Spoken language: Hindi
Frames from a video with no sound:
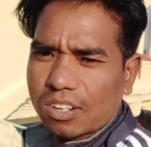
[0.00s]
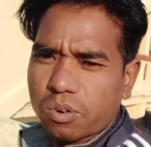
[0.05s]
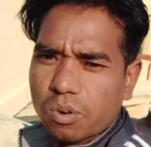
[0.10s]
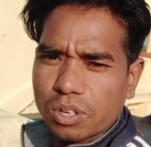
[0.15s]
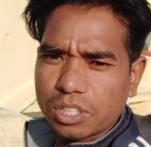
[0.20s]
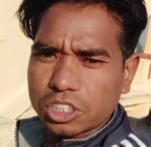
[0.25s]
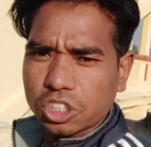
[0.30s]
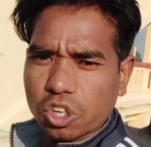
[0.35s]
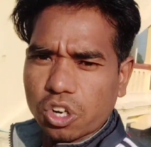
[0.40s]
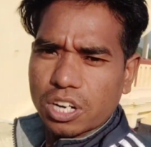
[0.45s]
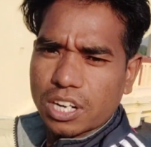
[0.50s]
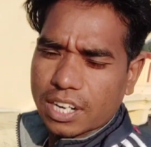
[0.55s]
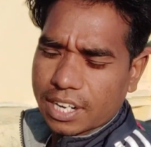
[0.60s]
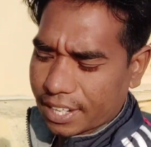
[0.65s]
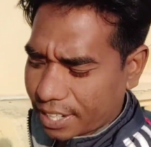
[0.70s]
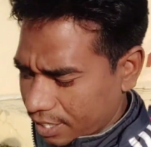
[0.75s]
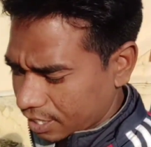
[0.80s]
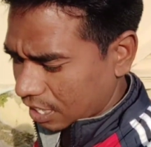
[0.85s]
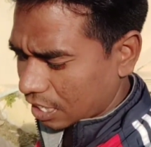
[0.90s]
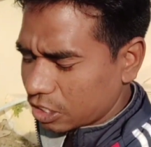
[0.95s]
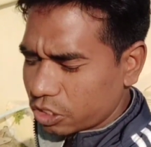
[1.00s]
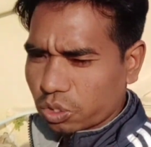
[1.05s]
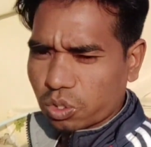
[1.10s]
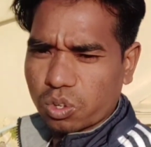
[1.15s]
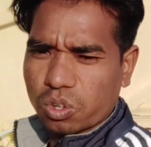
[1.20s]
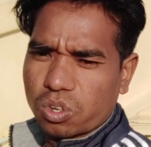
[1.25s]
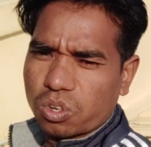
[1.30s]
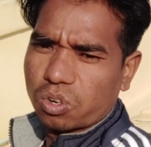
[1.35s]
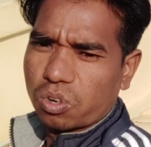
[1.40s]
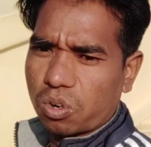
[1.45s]
कोई चोर डके था जो
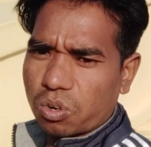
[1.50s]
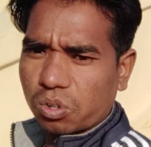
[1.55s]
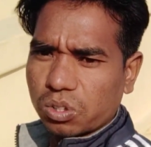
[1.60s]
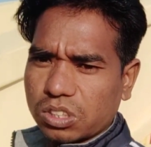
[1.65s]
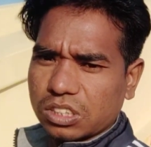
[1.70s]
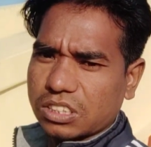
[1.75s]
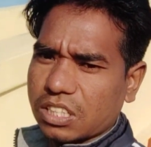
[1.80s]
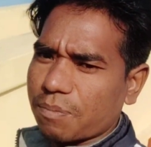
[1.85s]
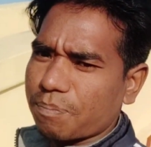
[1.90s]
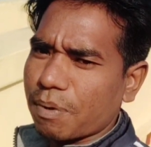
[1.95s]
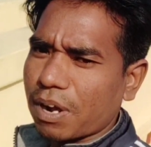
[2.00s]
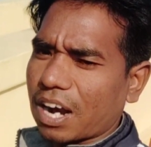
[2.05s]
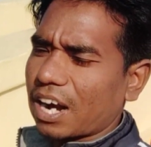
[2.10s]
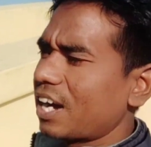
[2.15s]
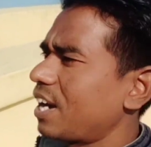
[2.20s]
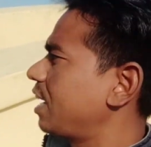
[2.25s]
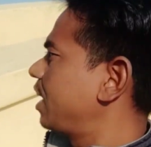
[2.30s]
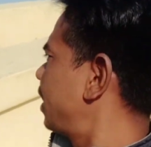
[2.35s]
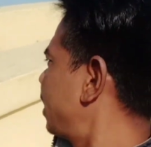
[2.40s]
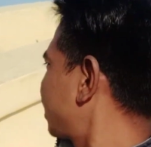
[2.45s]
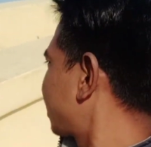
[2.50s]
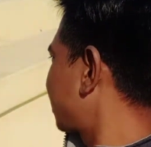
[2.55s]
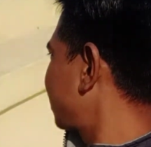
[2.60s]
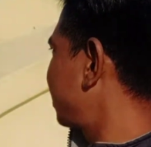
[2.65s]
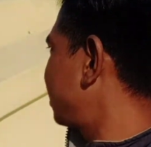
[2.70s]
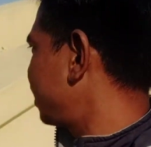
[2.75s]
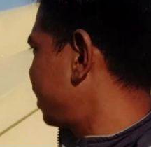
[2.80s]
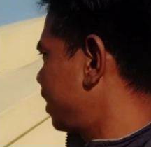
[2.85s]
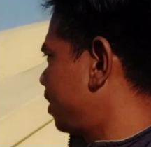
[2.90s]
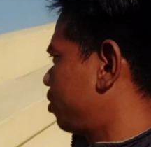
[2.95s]
उसे पकड़ने के
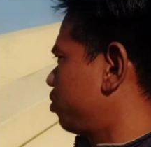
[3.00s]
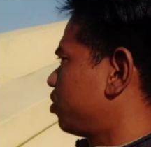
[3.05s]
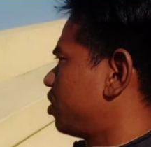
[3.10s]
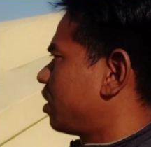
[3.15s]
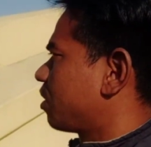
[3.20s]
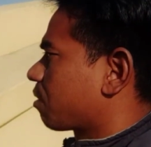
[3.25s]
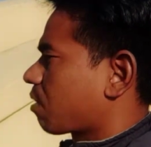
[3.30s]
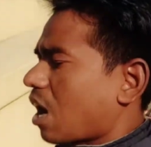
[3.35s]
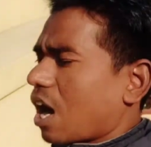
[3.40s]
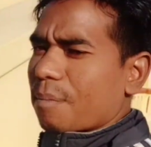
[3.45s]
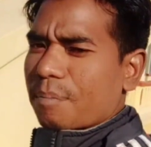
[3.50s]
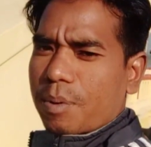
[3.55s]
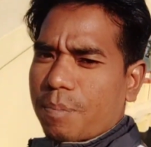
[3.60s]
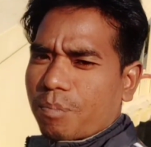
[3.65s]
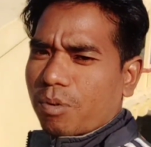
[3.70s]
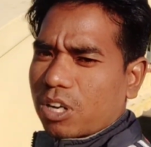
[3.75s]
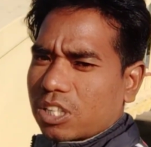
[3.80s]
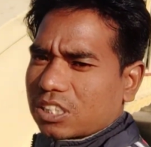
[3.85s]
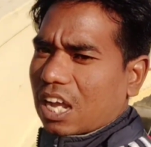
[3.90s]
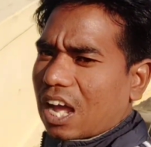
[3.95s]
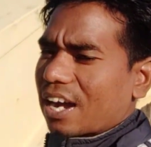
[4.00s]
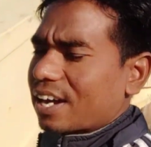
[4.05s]
लिए उन्हें काफ़ी पुलिस आ